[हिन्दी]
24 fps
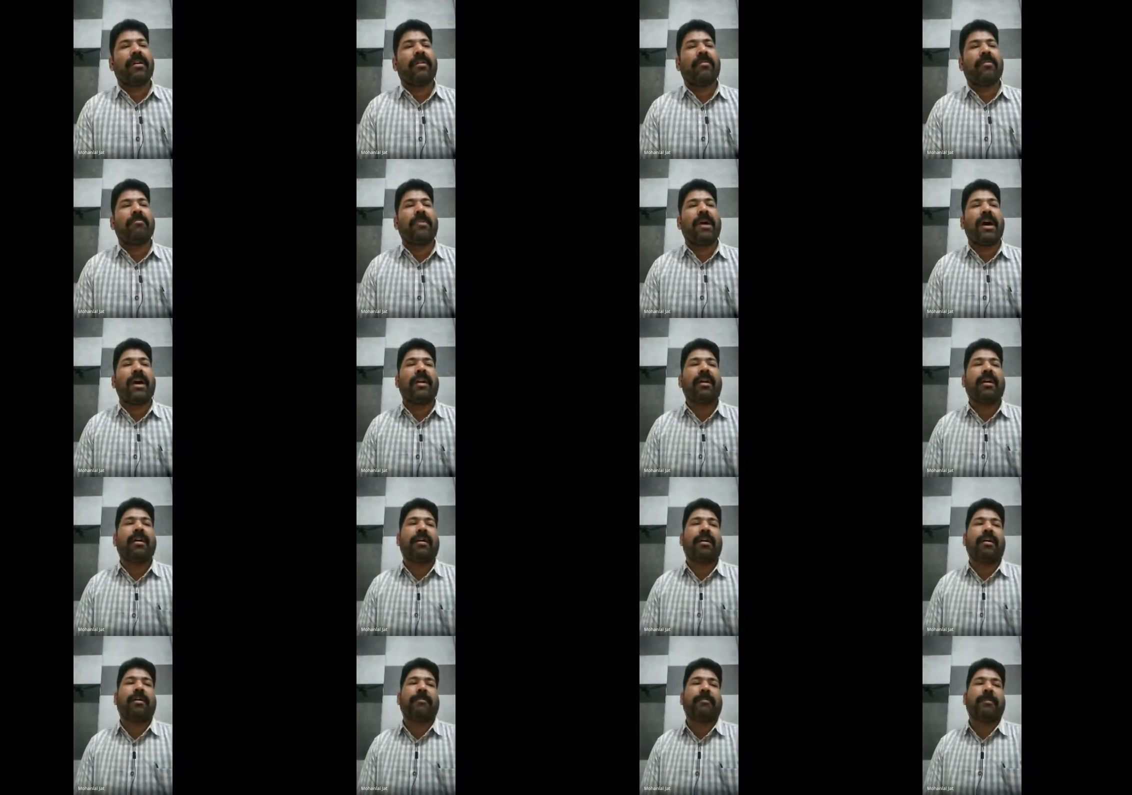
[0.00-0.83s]
12
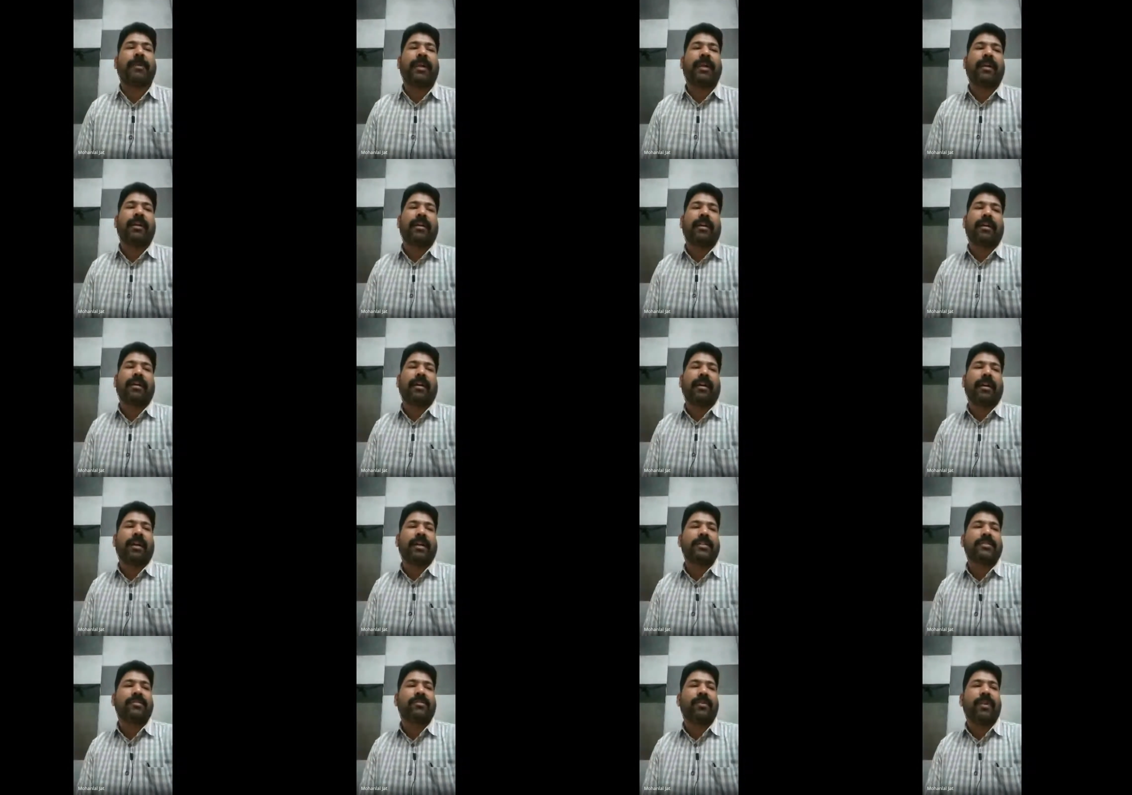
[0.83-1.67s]
अप्रैल
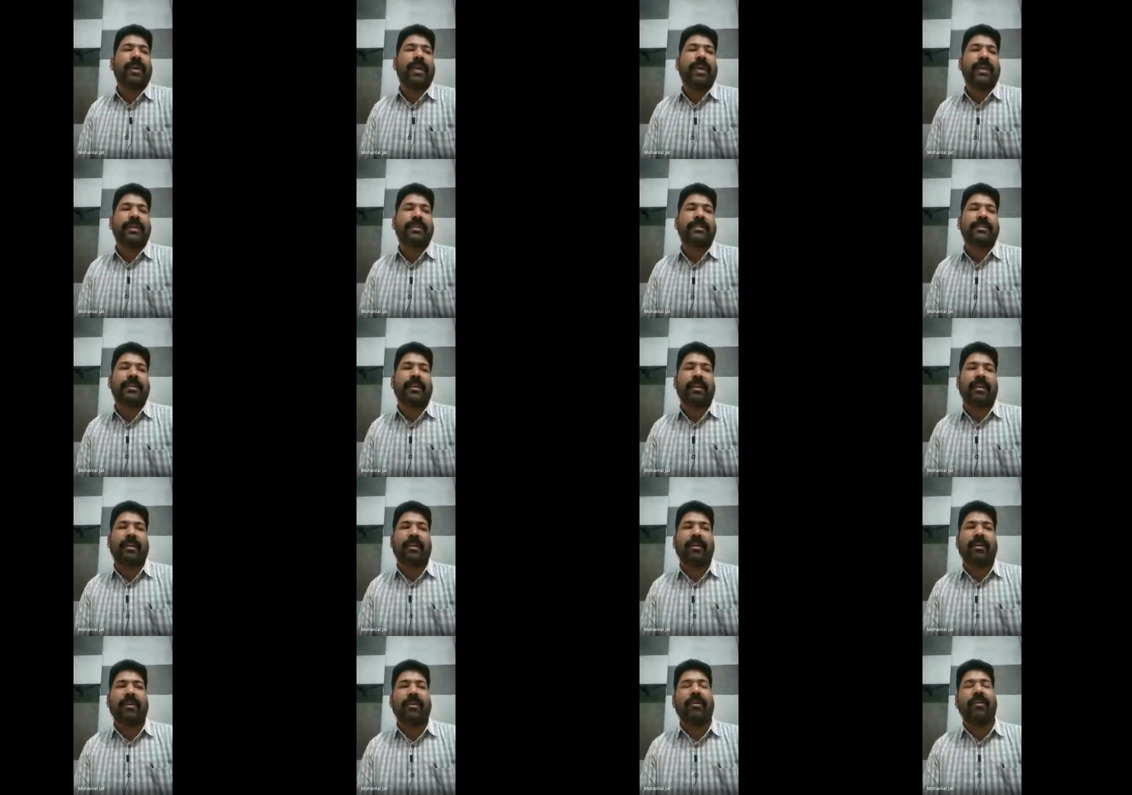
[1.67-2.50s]
1801
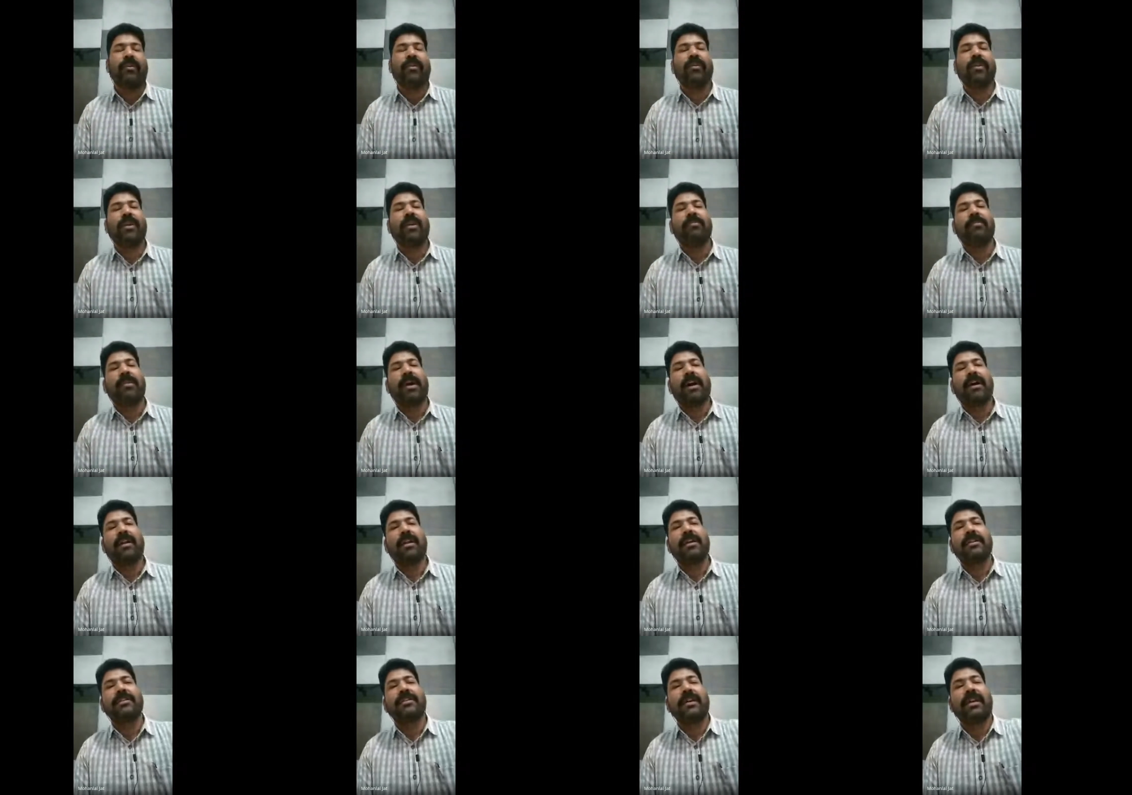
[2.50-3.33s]
से उन्होंने
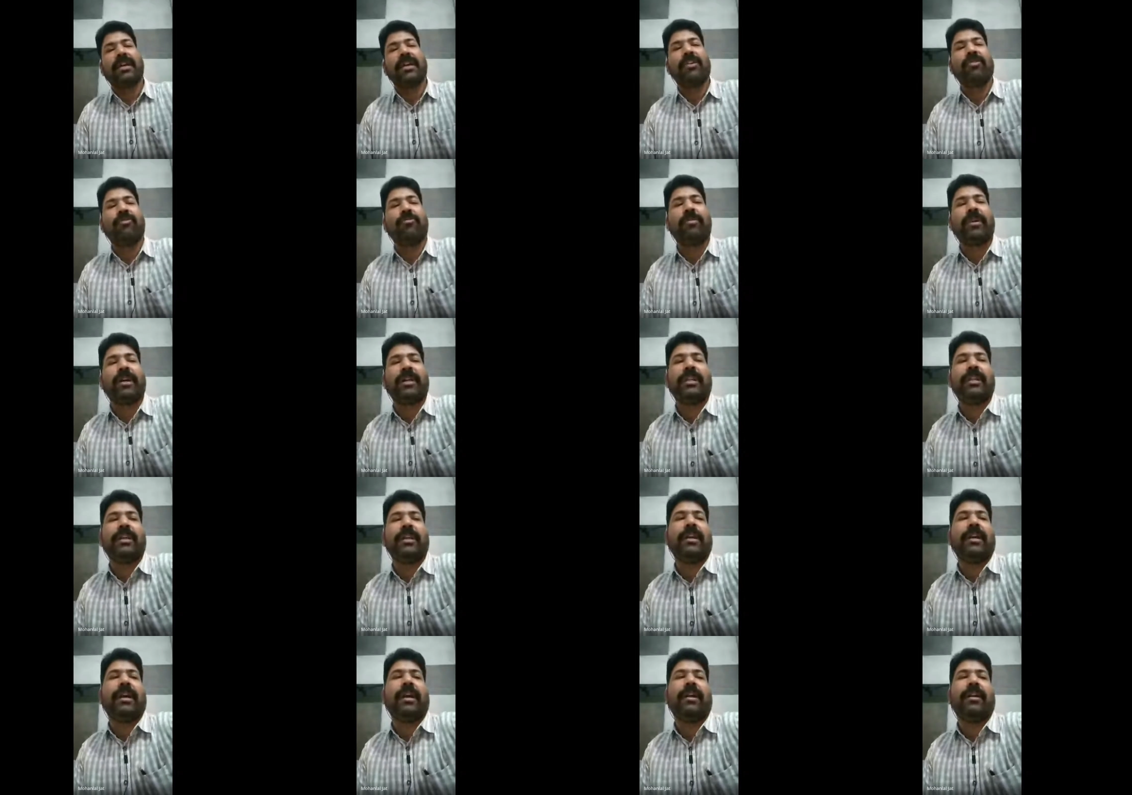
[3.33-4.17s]
महाराजा की
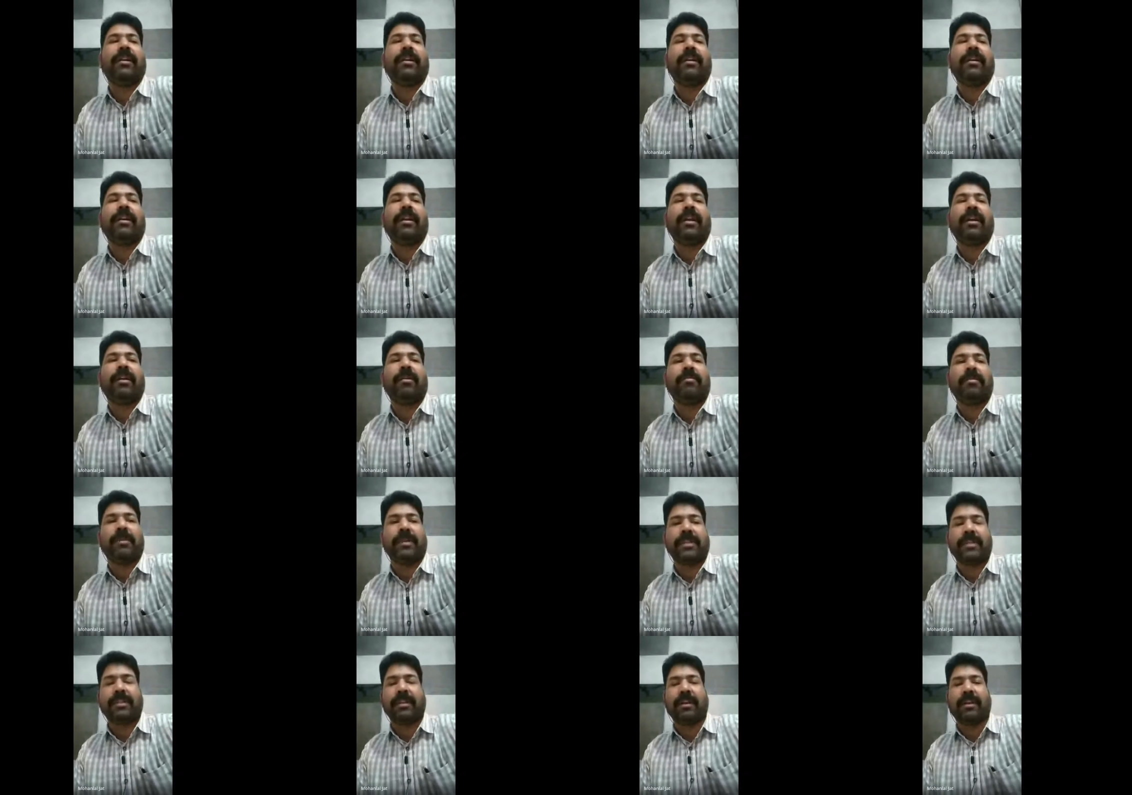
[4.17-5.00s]
उपाधि ग्रहण करने के
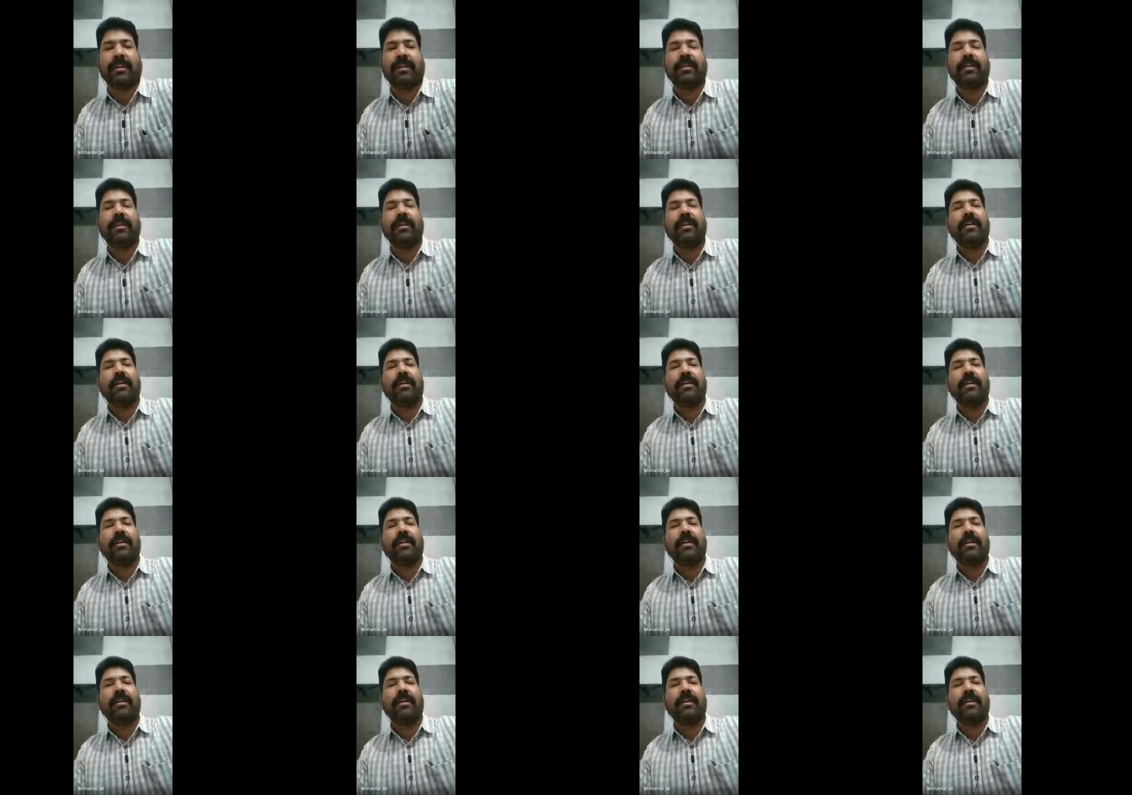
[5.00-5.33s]
पश्चात